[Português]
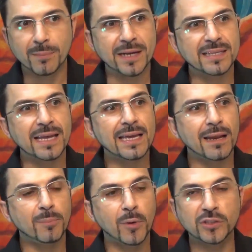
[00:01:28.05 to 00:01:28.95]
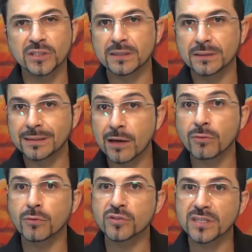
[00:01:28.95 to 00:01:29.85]
mas aí ela pode
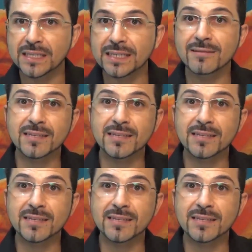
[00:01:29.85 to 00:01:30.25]
não conseguir